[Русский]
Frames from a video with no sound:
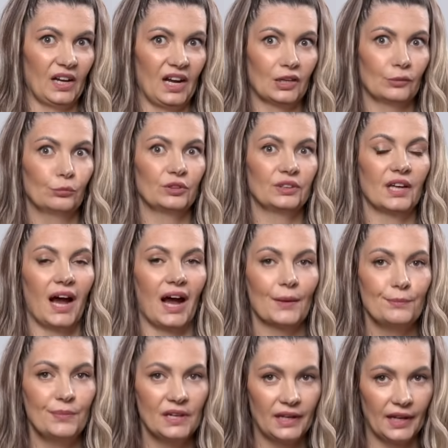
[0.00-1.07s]
как будто
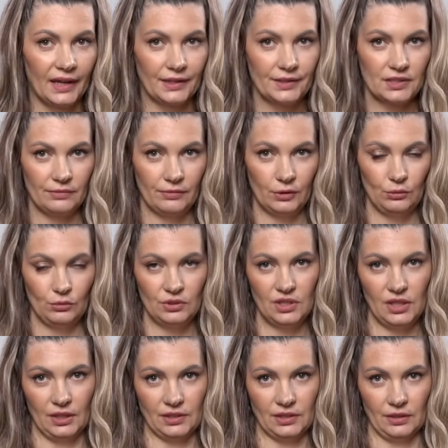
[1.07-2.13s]
обеляли свою
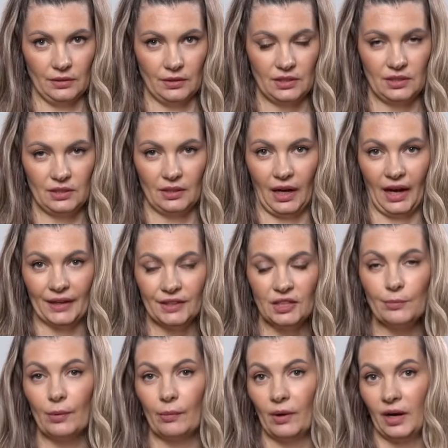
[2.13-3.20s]
деятельность.
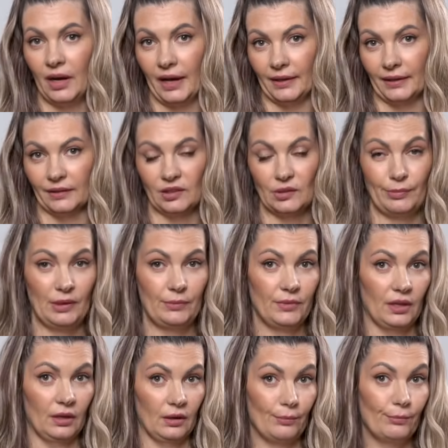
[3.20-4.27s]
Они помогали,
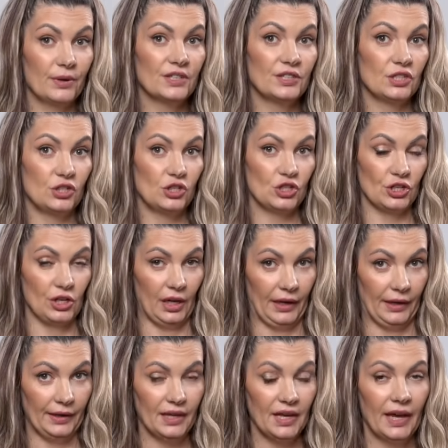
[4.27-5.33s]
например,
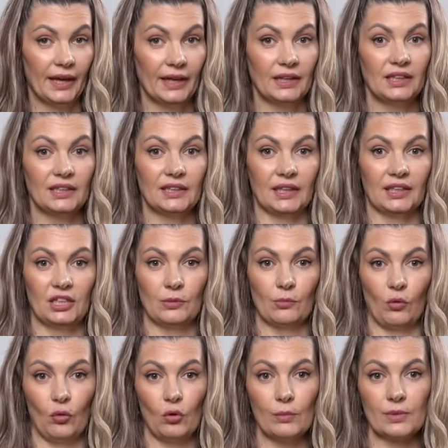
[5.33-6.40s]
Боттичелли и
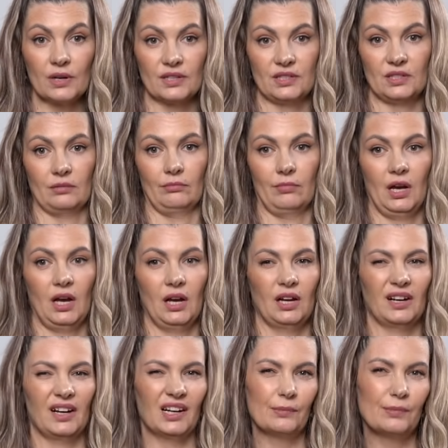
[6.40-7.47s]
таким образом
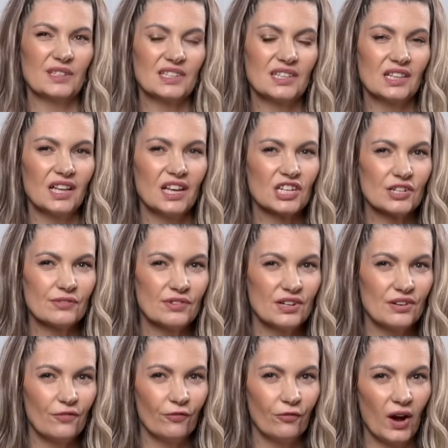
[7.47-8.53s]
как бы
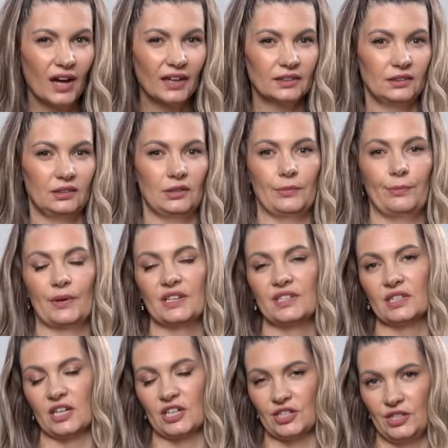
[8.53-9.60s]
сглаживали факт
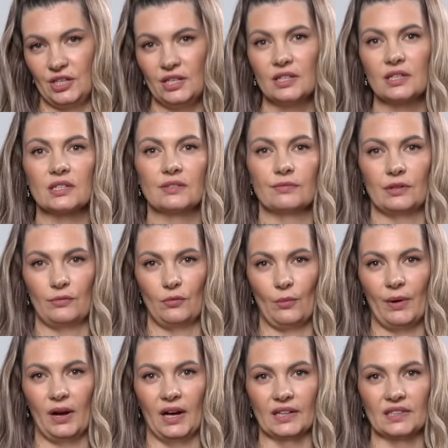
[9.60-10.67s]
происхождения своего
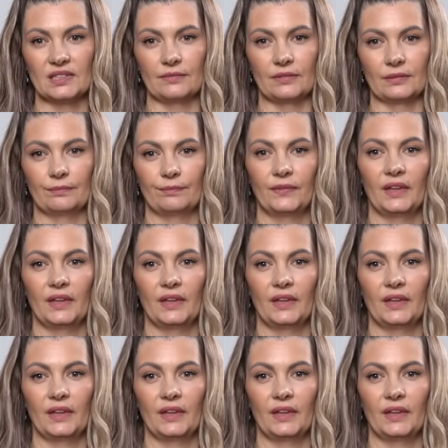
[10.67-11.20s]
богатства.